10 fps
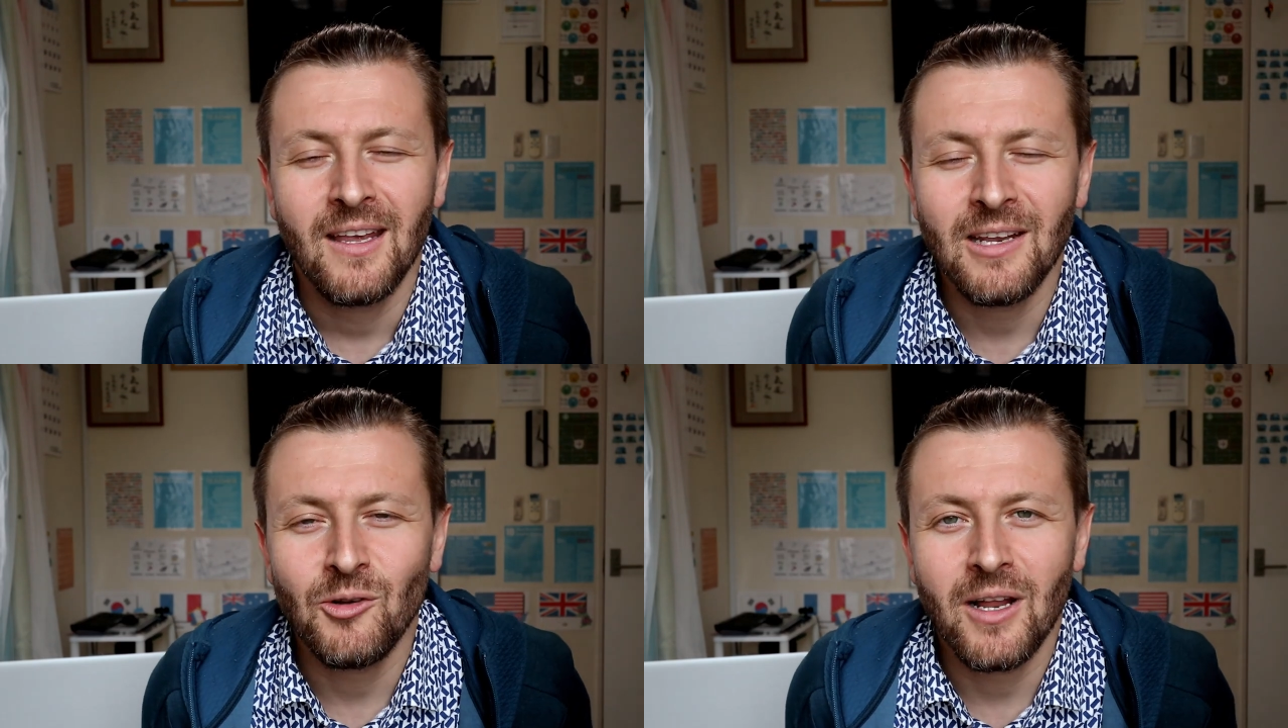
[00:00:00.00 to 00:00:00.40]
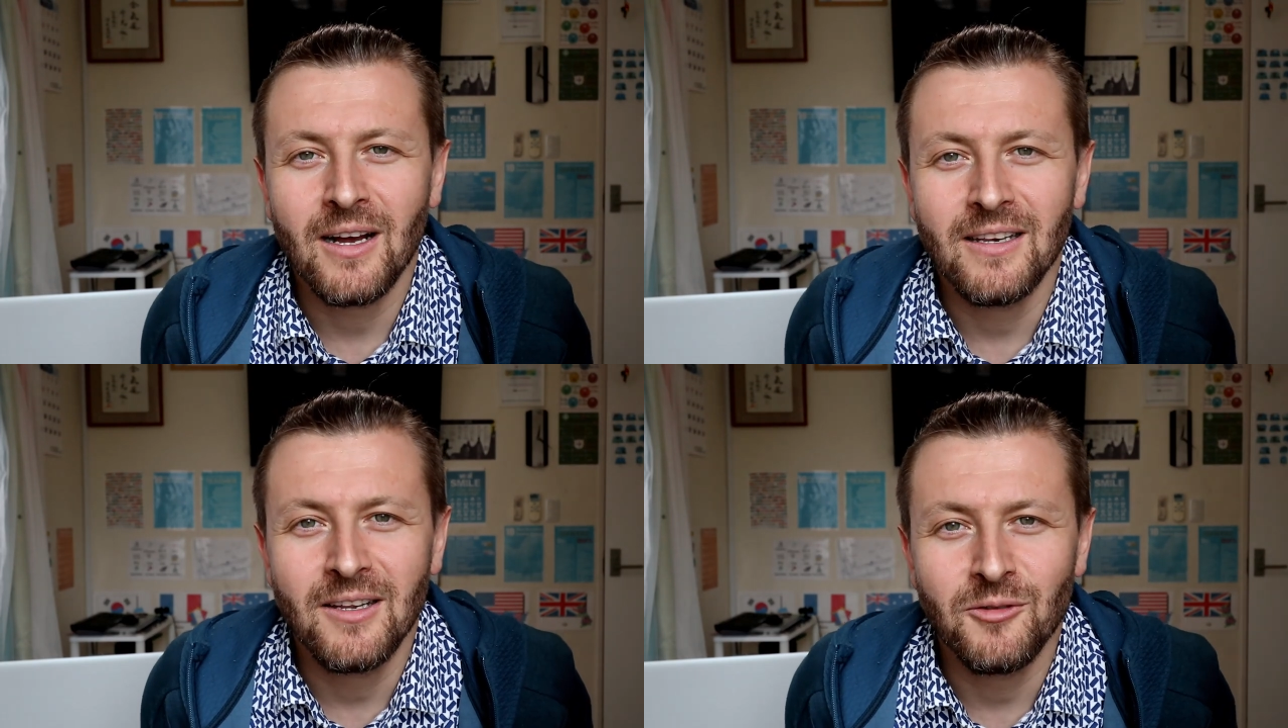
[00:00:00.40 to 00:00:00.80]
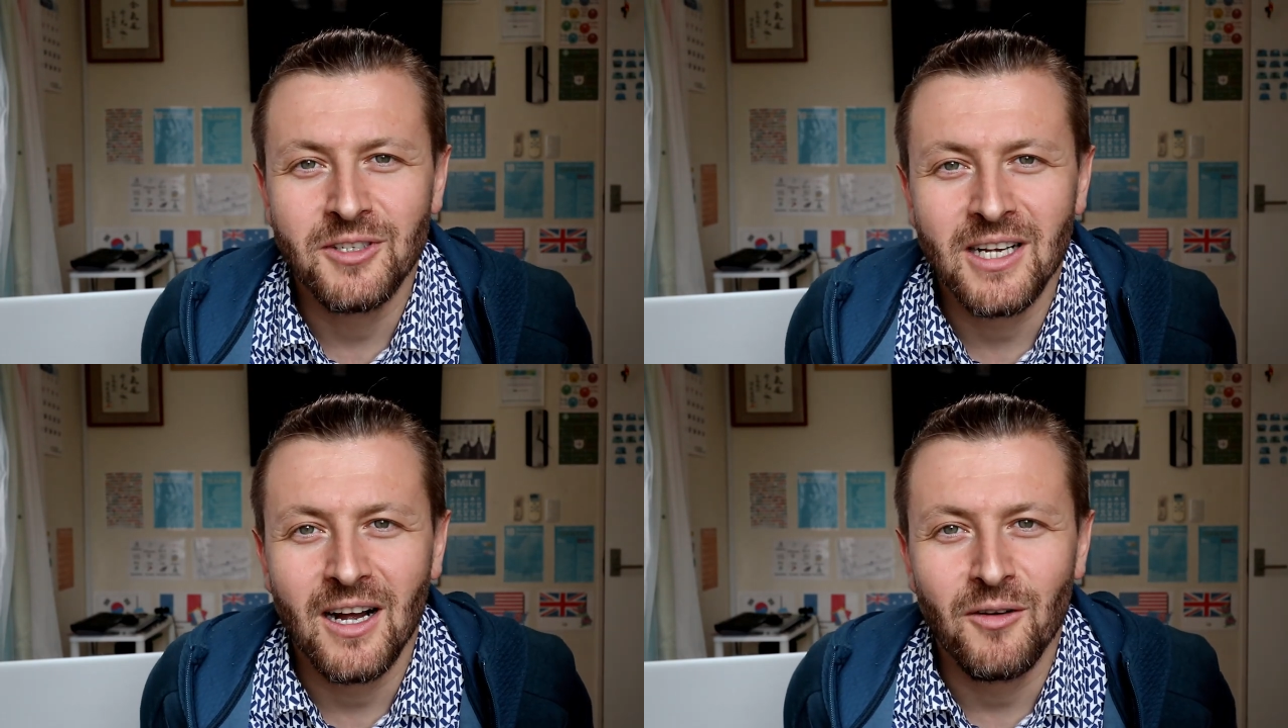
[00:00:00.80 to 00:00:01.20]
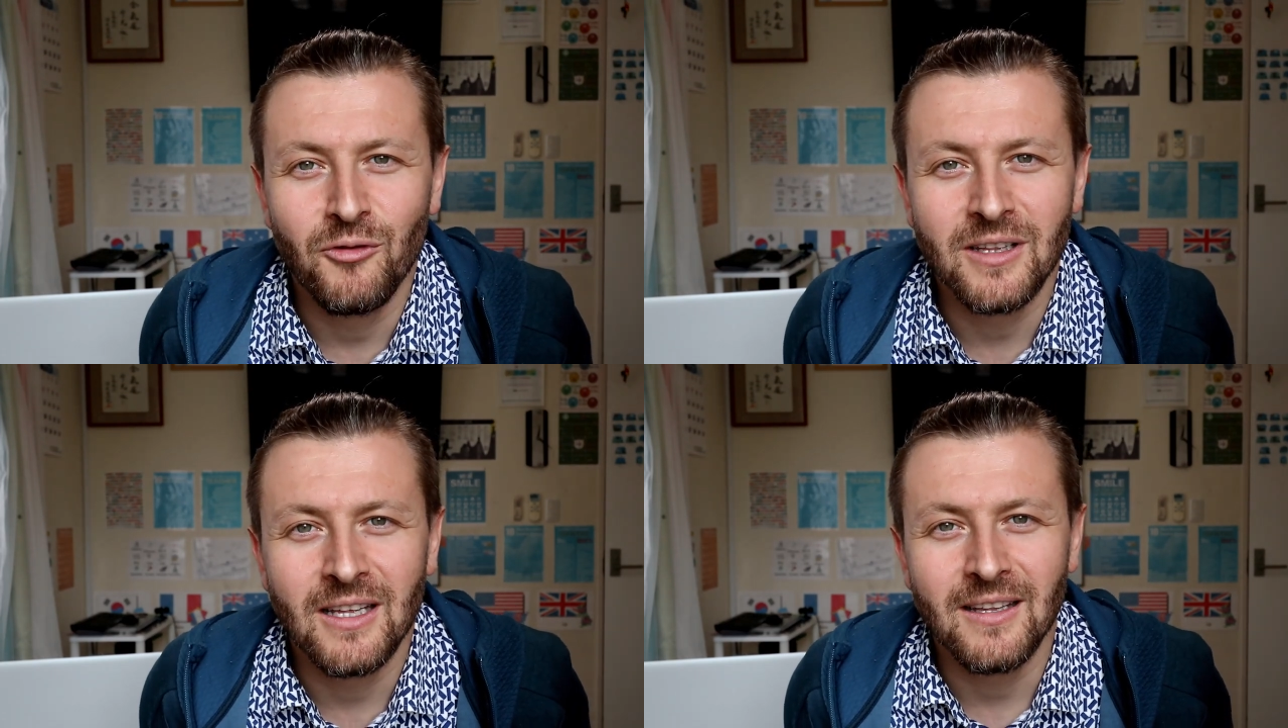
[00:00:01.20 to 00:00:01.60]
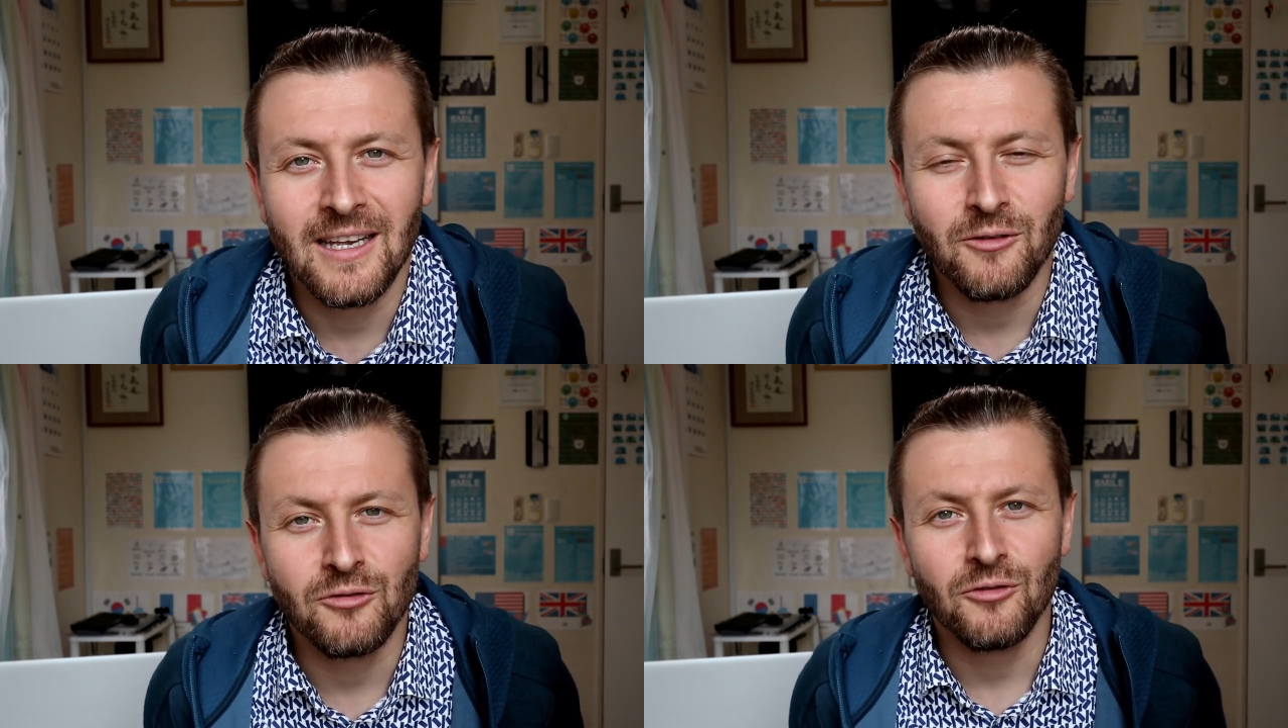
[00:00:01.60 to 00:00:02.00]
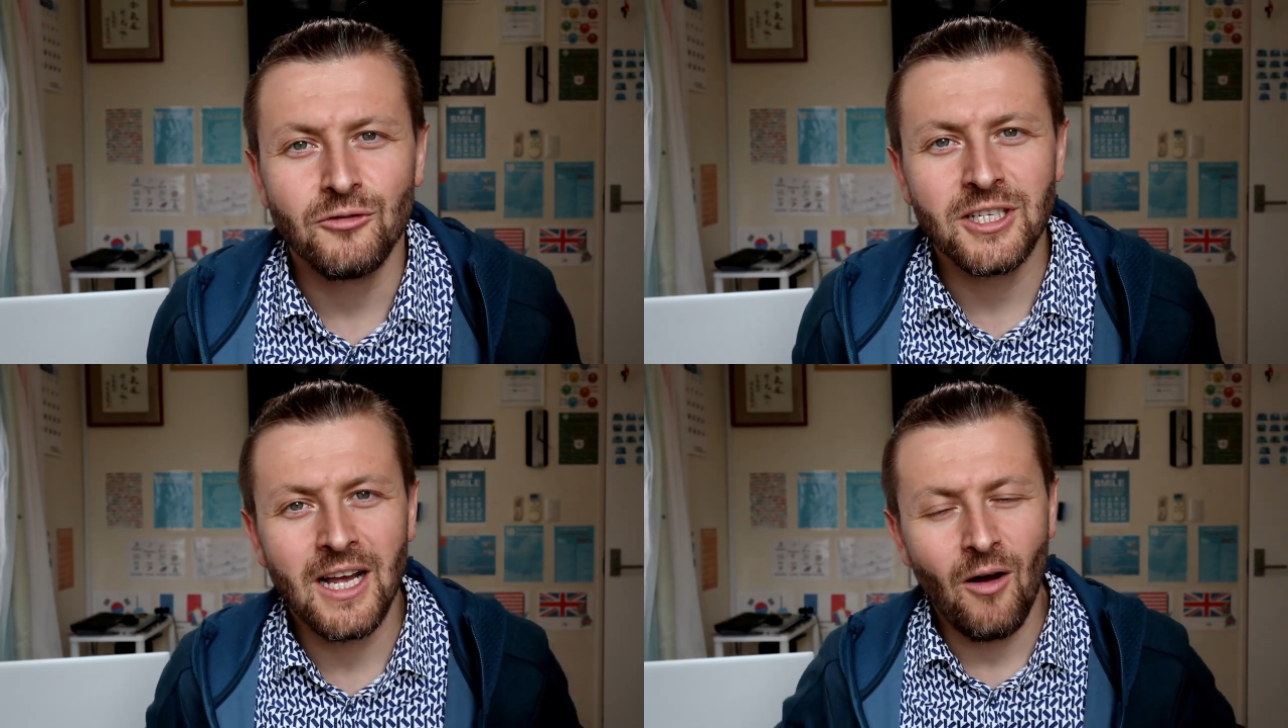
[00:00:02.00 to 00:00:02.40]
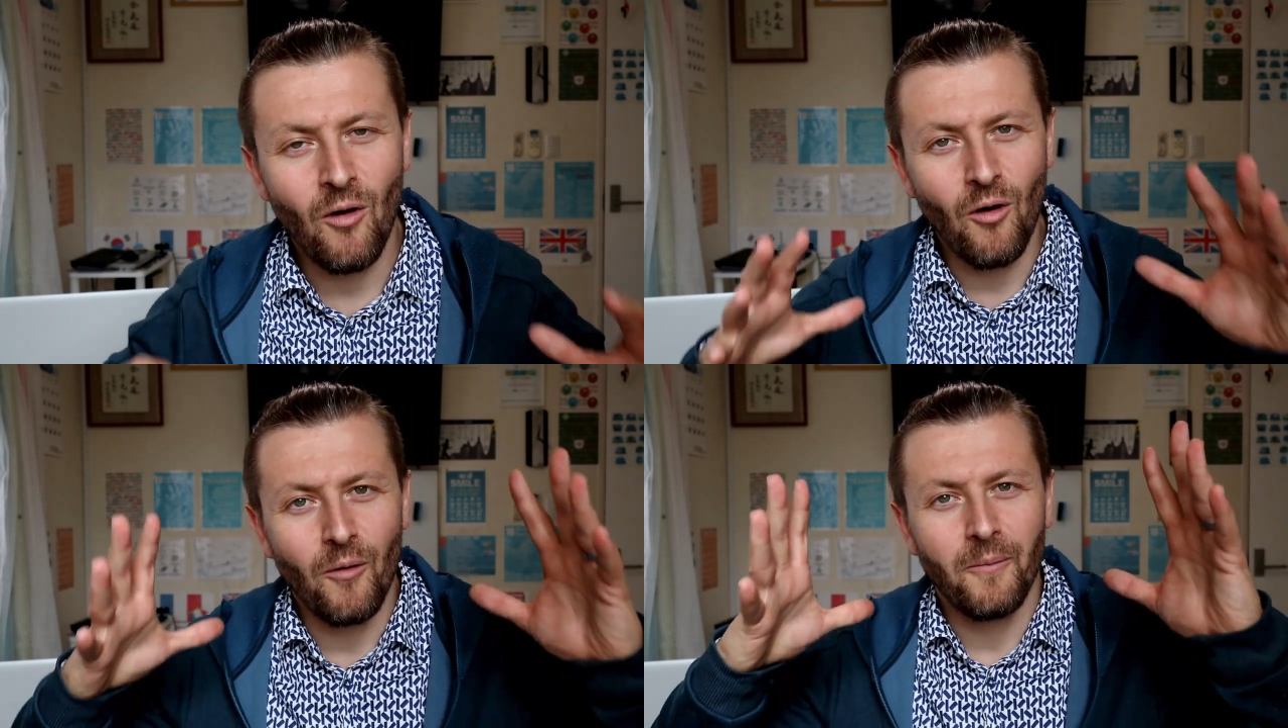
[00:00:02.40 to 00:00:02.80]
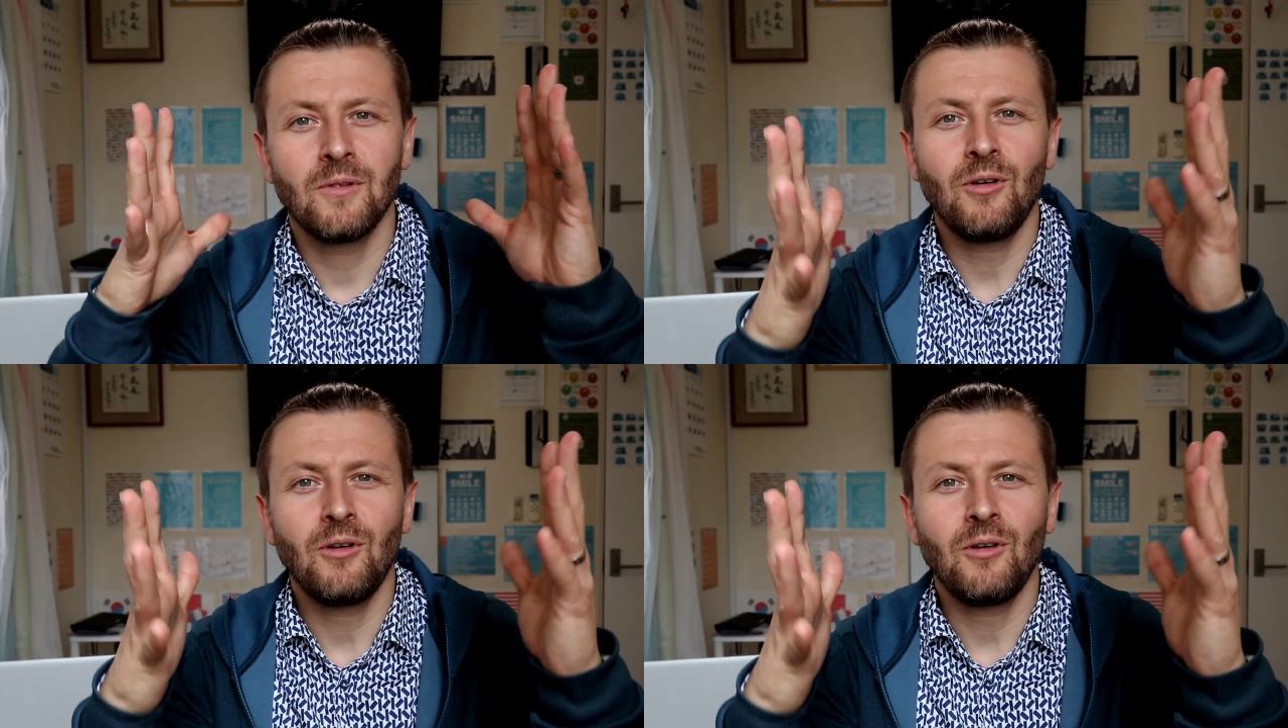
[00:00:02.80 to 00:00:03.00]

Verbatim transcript: 家の中にいる時間が増えたんだけどその時間を